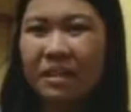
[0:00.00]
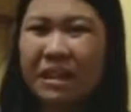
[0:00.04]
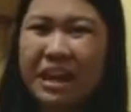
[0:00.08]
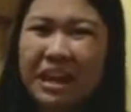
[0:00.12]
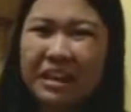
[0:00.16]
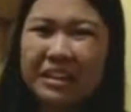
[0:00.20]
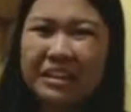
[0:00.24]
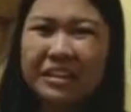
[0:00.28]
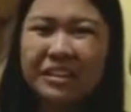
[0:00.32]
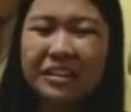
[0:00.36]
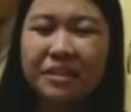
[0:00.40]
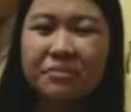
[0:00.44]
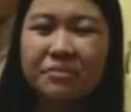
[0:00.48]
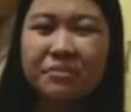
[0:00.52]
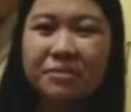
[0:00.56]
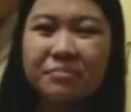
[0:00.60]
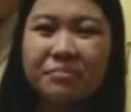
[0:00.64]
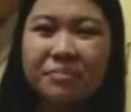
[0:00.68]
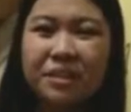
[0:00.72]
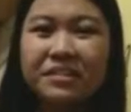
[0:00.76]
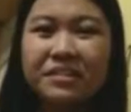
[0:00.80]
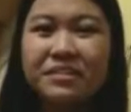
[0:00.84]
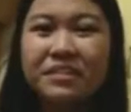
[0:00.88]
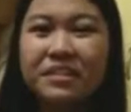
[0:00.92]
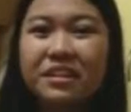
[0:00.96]
Palagi namang
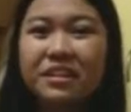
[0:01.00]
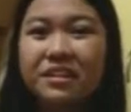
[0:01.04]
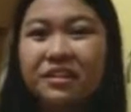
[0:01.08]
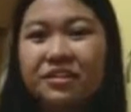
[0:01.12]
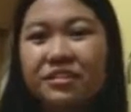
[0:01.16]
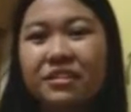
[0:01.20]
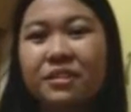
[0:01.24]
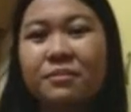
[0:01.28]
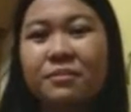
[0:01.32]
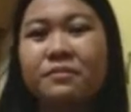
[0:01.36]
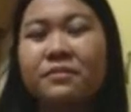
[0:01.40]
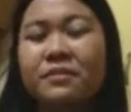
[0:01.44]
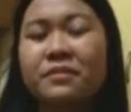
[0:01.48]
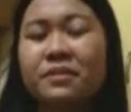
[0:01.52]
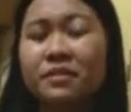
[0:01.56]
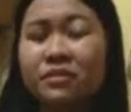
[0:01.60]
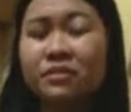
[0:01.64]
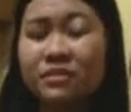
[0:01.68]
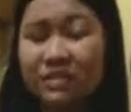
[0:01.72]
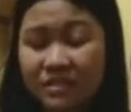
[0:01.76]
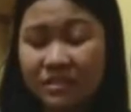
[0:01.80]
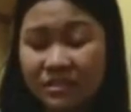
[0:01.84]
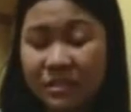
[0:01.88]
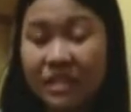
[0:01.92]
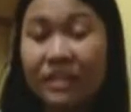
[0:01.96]
may stereotype,
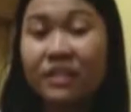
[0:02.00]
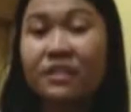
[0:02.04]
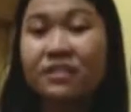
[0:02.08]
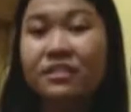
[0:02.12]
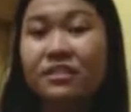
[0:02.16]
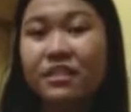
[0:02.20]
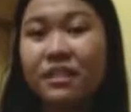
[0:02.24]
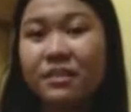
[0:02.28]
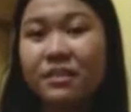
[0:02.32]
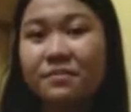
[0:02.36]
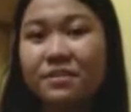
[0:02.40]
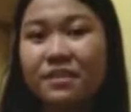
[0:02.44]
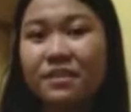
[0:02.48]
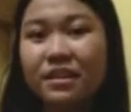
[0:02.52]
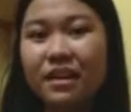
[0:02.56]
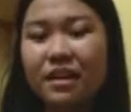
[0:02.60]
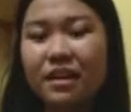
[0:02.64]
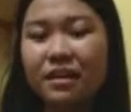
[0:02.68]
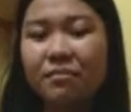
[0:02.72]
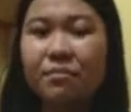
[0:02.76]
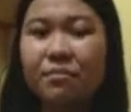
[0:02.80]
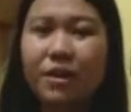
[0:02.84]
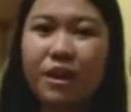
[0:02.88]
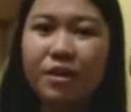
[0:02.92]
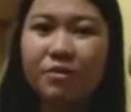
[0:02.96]
stereotype
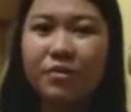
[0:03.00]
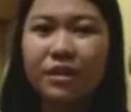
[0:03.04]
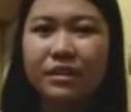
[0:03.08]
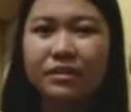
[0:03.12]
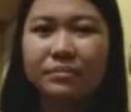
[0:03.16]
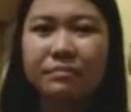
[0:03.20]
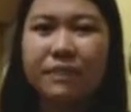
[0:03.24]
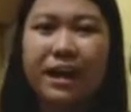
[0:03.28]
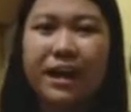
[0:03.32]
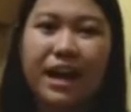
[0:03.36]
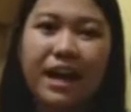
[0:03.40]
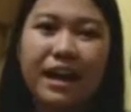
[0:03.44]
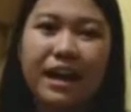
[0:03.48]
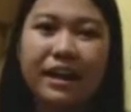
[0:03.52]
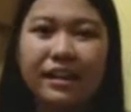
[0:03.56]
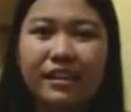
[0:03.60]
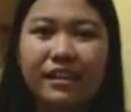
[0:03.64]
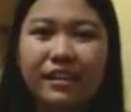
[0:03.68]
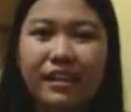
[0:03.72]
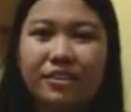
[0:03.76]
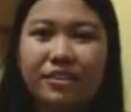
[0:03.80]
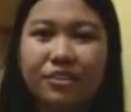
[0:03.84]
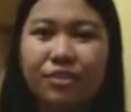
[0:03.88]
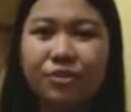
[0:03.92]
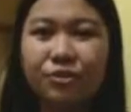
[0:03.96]
sa bawat
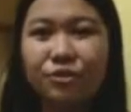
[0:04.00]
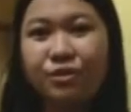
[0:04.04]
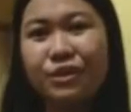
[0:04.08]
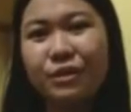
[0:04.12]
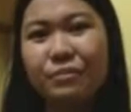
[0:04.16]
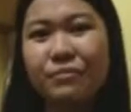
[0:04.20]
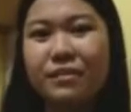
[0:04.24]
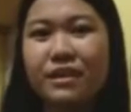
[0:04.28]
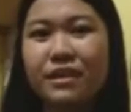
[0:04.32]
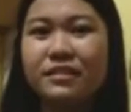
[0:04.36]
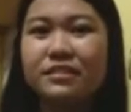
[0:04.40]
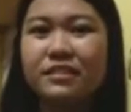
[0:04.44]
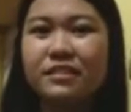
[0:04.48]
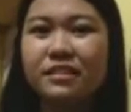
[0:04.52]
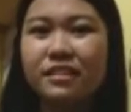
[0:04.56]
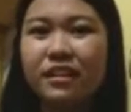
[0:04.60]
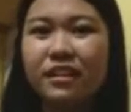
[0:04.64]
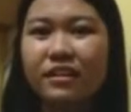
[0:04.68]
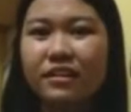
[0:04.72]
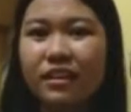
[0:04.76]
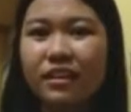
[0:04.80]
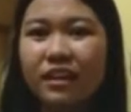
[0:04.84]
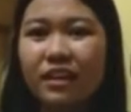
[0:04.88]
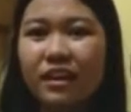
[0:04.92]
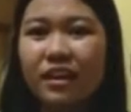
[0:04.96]
paaralan o
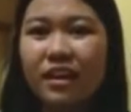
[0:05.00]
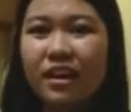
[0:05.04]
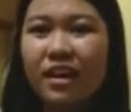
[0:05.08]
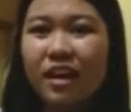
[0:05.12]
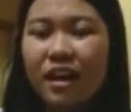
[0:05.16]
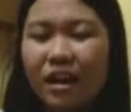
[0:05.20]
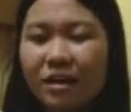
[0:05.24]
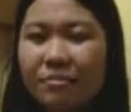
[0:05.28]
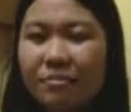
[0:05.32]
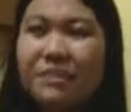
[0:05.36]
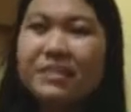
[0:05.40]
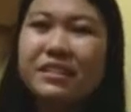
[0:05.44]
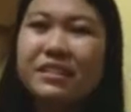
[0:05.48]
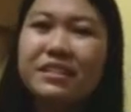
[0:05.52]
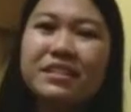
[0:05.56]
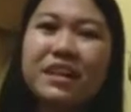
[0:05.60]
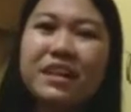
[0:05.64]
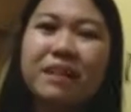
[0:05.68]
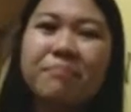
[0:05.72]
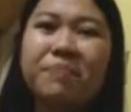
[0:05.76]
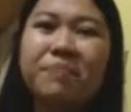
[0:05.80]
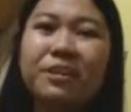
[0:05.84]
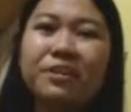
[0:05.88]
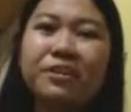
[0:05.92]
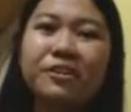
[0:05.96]
universidad eh. Ang
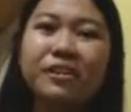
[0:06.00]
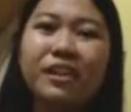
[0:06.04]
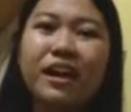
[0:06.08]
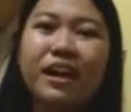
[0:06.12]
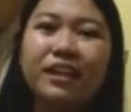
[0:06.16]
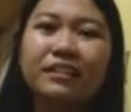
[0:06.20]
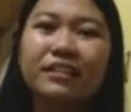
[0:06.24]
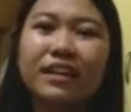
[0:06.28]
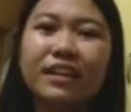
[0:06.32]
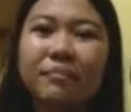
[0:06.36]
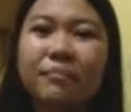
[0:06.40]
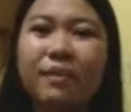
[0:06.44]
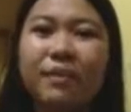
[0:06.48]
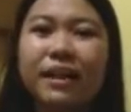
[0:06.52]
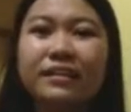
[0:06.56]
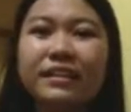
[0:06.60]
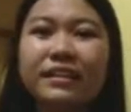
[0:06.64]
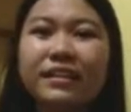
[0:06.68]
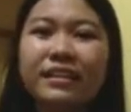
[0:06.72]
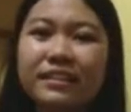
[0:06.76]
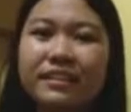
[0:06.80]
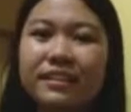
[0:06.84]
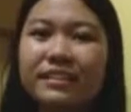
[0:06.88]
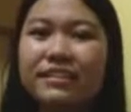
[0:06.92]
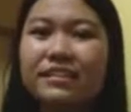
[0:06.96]
masasabi ko lang, dapat
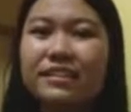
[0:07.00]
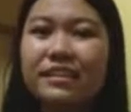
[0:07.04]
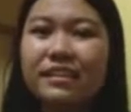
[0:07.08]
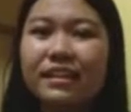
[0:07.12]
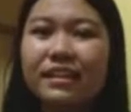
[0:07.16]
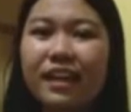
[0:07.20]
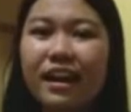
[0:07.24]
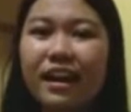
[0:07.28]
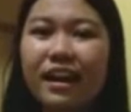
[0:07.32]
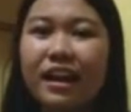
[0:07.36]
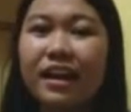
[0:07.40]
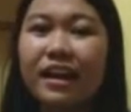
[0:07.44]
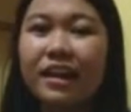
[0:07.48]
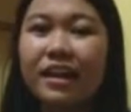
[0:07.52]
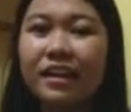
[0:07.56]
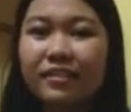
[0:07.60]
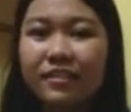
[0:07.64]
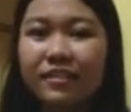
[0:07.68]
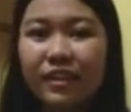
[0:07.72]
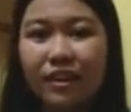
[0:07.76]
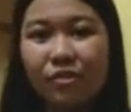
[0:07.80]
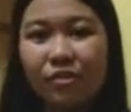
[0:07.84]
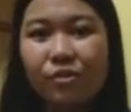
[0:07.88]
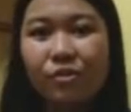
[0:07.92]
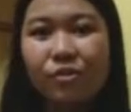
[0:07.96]
hindi sila
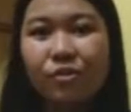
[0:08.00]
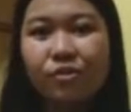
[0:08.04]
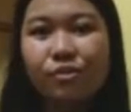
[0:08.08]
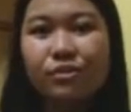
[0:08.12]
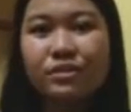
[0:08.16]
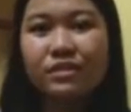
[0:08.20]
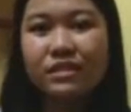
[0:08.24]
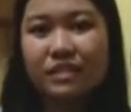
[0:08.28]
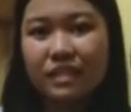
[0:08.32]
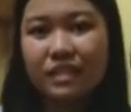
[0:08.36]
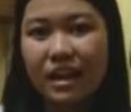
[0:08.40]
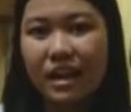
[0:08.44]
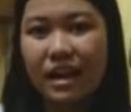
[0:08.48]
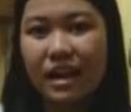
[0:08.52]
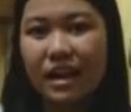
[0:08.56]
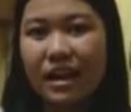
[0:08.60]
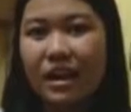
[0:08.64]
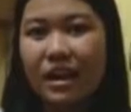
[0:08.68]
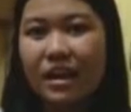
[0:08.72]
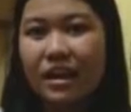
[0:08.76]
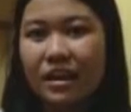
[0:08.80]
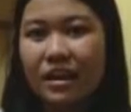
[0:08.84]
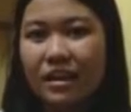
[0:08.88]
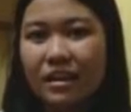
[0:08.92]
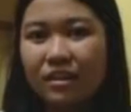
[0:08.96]

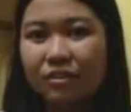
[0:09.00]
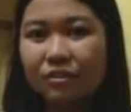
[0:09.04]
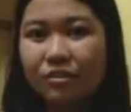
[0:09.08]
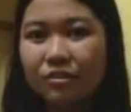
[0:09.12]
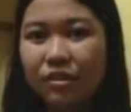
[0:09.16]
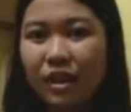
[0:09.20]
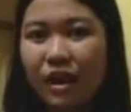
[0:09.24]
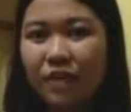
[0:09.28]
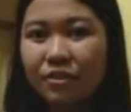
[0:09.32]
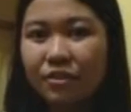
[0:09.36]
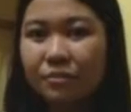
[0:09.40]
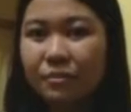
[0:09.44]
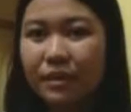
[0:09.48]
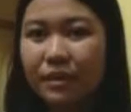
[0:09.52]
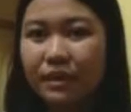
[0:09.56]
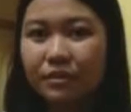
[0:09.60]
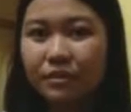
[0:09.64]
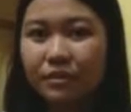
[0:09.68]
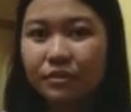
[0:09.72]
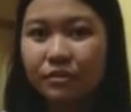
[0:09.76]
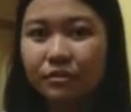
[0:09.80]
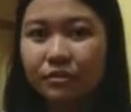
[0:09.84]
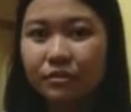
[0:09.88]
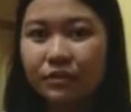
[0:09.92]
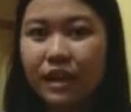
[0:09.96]
nanghuhusga kung ano
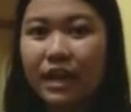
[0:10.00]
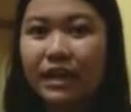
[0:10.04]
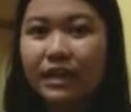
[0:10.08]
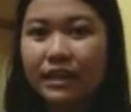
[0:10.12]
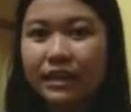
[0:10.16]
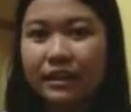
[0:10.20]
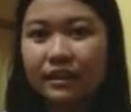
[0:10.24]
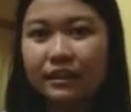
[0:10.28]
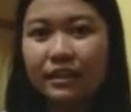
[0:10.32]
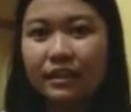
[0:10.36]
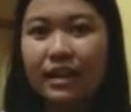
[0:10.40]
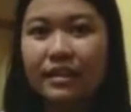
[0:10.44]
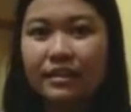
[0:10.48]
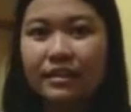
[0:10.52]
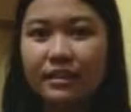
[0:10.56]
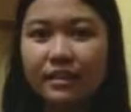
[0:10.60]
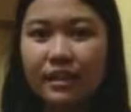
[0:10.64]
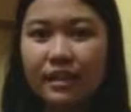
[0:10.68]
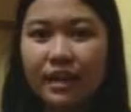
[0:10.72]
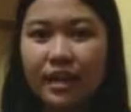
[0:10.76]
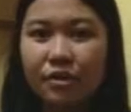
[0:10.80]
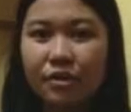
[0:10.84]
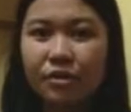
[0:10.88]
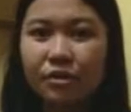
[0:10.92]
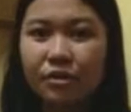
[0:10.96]
man yung nakikita
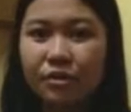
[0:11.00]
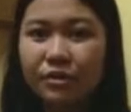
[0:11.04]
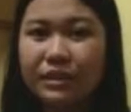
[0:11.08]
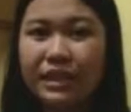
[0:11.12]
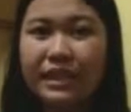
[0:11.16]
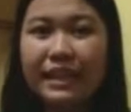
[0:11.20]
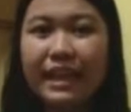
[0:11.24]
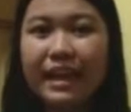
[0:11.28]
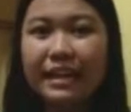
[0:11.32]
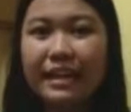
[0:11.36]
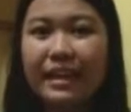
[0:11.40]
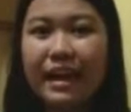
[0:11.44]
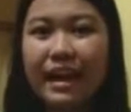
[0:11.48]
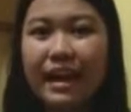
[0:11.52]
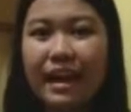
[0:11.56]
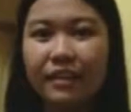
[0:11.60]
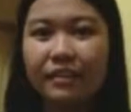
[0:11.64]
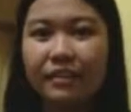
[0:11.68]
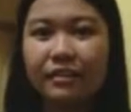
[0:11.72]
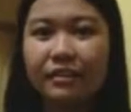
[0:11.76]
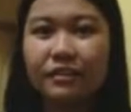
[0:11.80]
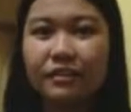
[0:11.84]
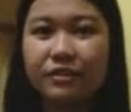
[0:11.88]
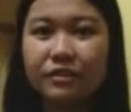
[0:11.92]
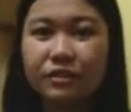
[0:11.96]
nila o
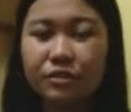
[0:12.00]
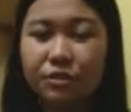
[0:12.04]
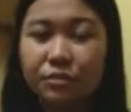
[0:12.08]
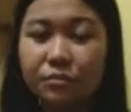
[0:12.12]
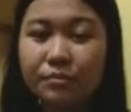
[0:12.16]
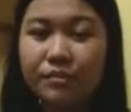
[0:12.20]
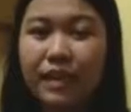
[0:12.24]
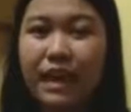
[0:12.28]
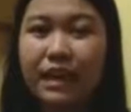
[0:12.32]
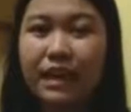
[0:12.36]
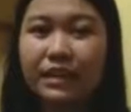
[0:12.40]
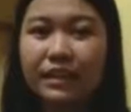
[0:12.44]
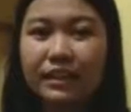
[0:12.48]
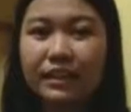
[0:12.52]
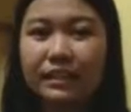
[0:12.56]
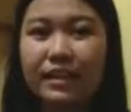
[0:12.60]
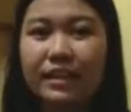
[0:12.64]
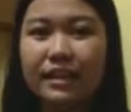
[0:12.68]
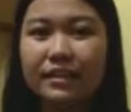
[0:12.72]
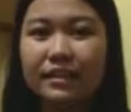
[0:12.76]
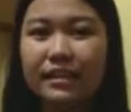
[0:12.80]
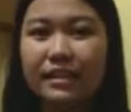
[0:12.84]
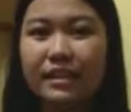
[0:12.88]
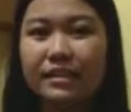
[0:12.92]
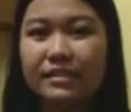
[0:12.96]
nilalahat yung
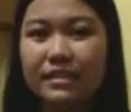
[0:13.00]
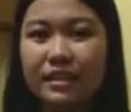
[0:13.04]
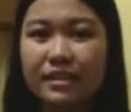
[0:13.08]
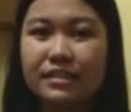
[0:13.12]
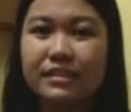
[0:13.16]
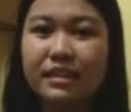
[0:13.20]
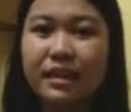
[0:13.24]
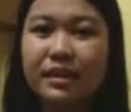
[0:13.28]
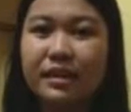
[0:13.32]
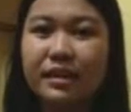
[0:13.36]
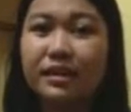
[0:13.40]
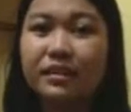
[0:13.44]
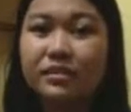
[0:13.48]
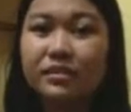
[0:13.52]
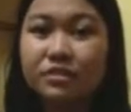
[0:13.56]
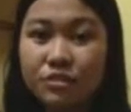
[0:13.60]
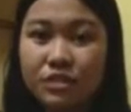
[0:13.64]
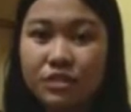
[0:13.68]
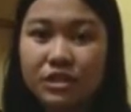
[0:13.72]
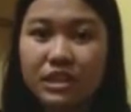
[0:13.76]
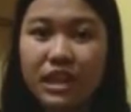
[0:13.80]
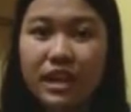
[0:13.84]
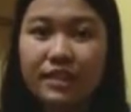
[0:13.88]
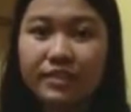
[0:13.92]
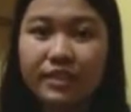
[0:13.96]
nakikita nila sa isang
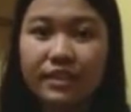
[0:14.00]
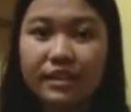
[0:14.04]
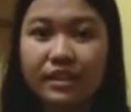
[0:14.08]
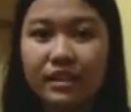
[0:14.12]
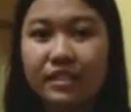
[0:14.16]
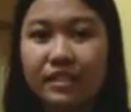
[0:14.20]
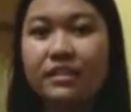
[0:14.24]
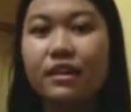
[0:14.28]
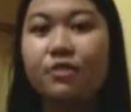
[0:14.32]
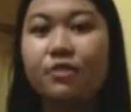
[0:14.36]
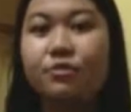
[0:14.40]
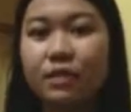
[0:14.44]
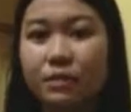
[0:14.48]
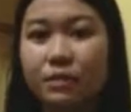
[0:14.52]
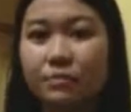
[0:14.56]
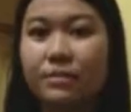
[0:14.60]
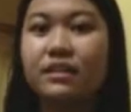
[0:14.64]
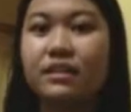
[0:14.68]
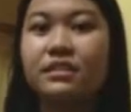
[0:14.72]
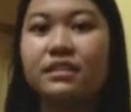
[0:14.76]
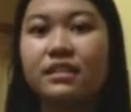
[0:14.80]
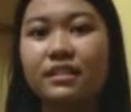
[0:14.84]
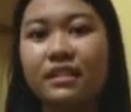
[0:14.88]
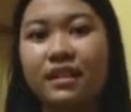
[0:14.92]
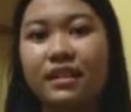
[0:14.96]
estudyante ng isang
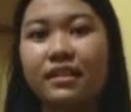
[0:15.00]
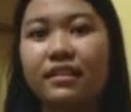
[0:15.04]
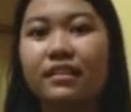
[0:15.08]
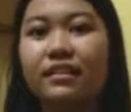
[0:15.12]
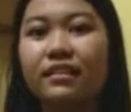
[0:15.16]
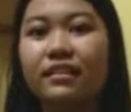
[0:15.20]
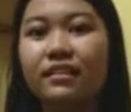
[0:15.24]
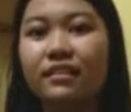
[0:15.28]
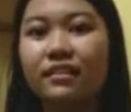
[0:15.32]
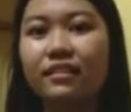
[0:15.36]
universidad.